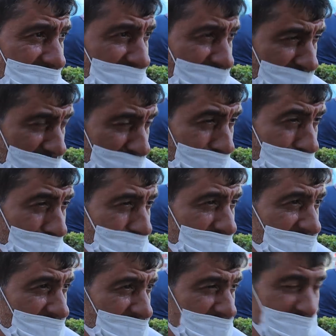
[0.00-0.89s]
işleyen
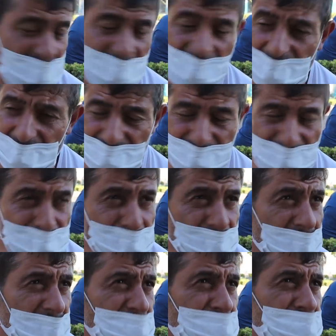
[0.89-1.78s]
birisini alırım
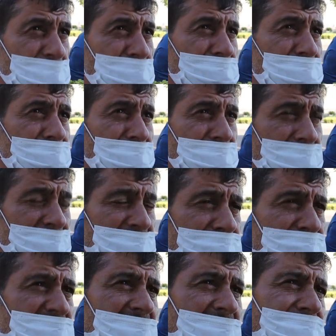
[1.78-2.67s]
Boğaz
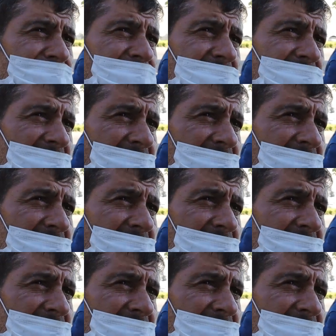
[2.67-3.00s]
Köprüsü'nde bir hafta